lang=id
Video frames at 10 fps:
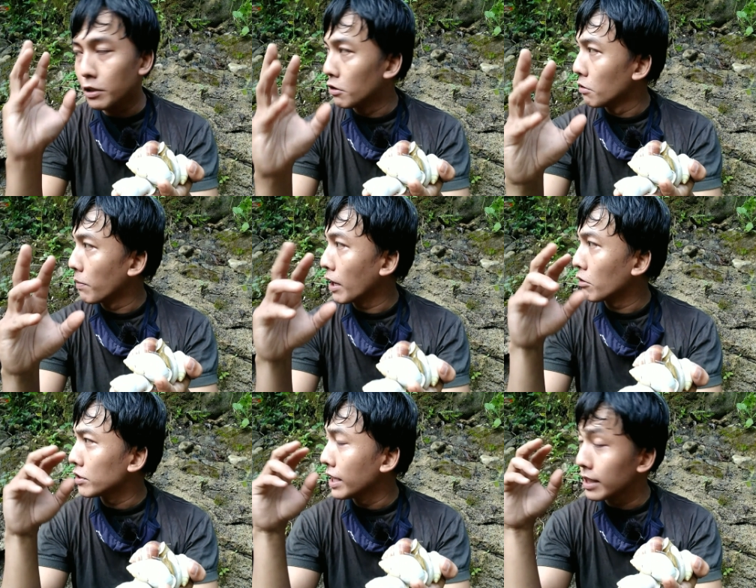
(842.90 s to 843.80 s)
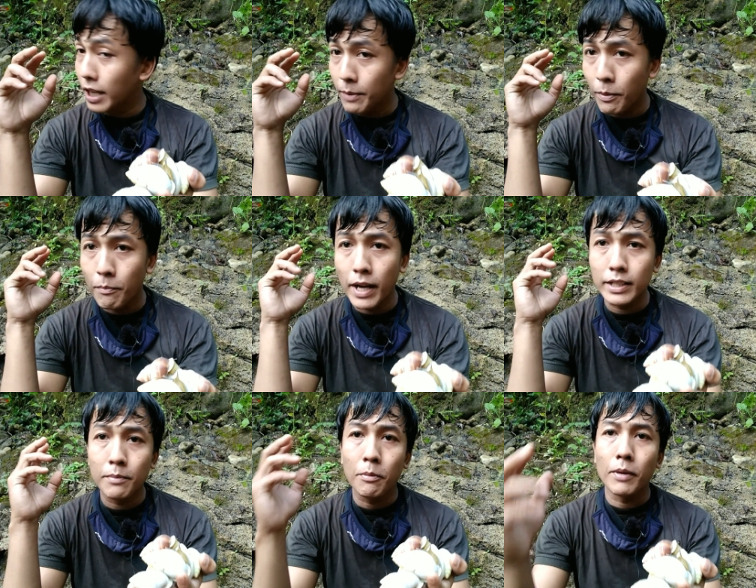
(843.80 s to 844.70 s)
video berikutnya dengan
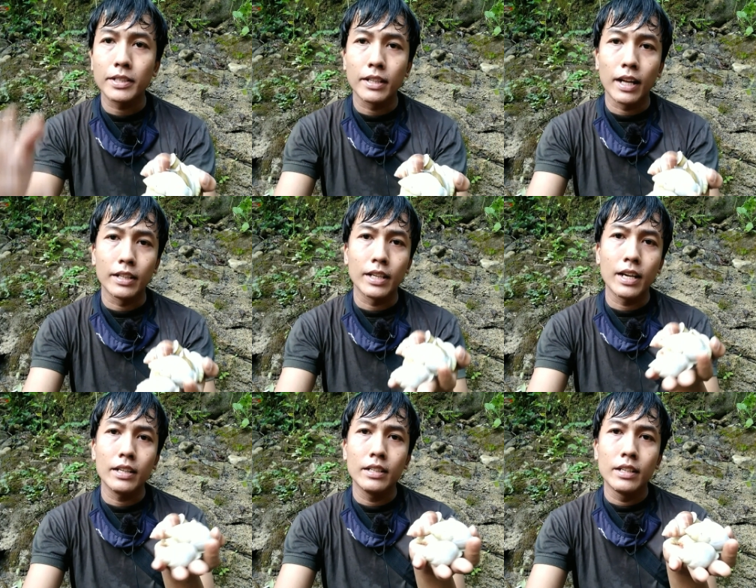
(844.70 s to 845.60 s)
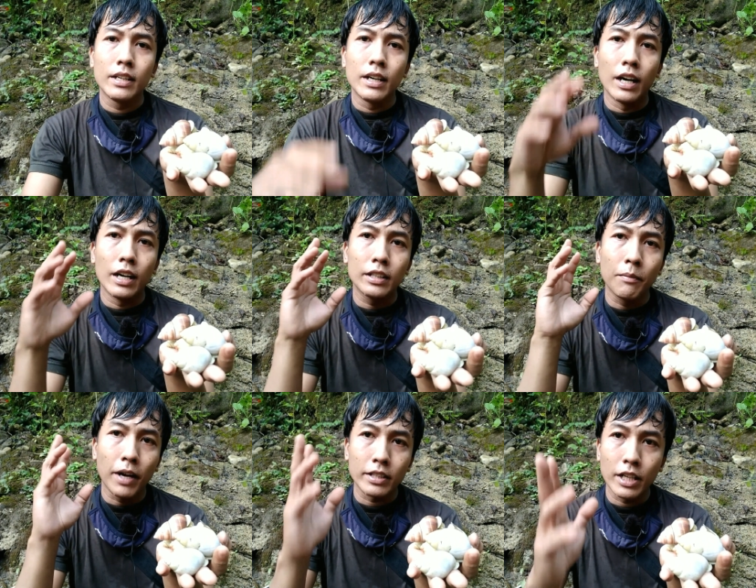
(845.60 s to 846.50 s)
pembahasan-pembahasan lainnya uh,
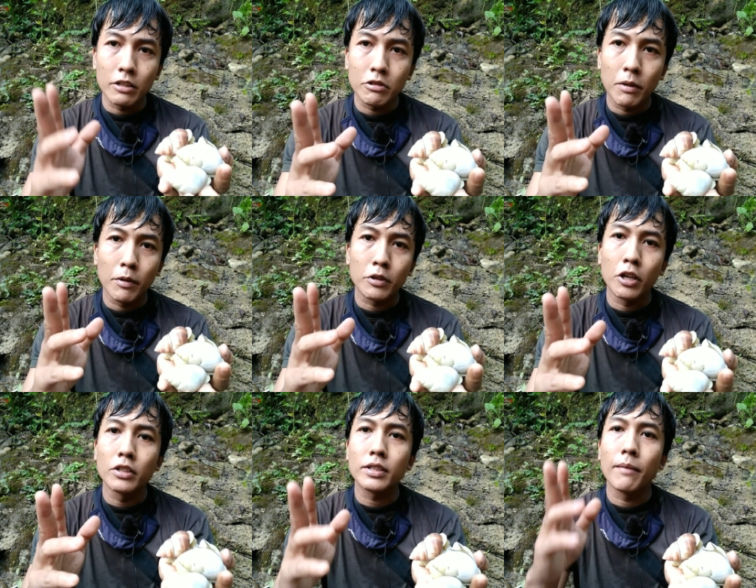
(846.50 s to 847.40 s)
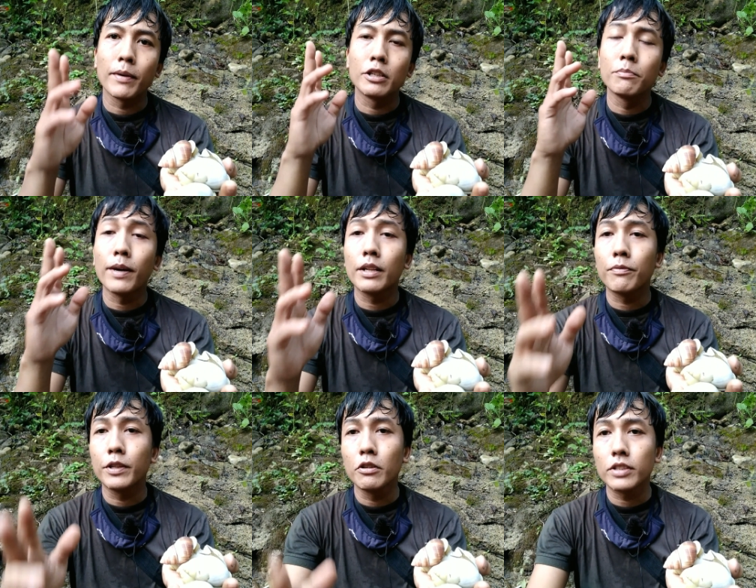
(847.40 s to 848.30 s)
terima kasih yang sudah menonton sampai jumpa di
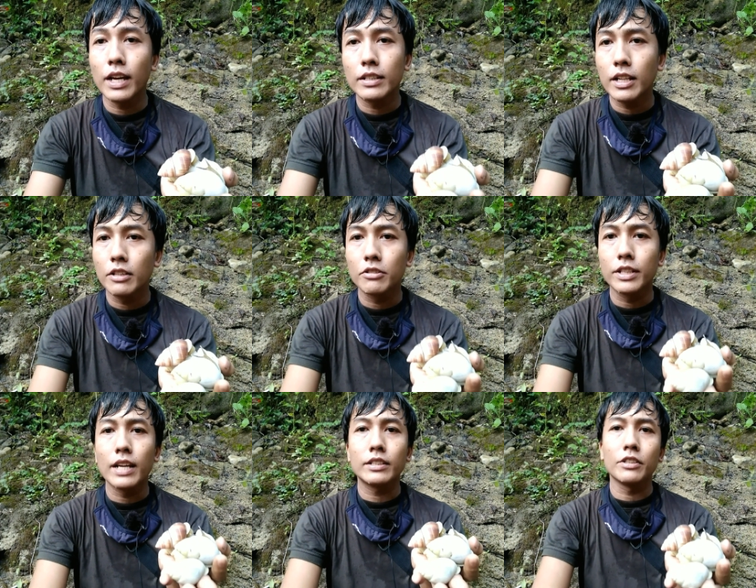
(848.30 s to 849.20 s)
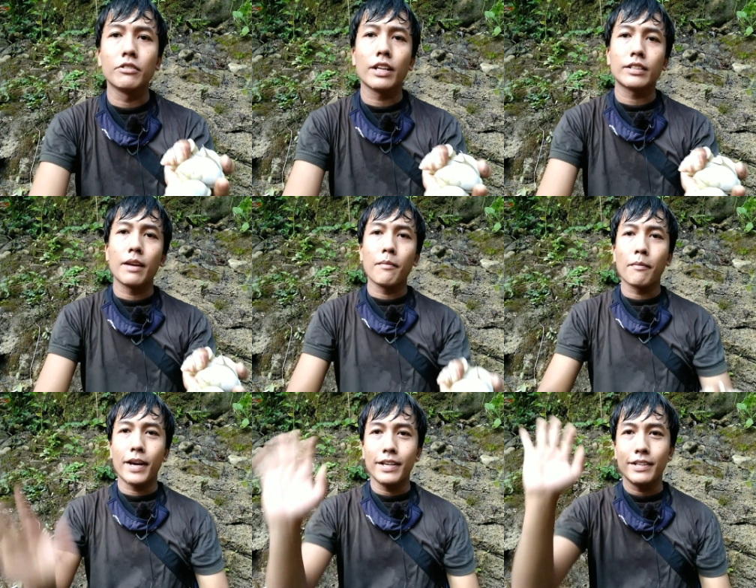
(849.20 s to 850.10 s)
video saya selanjutnya see you next time bye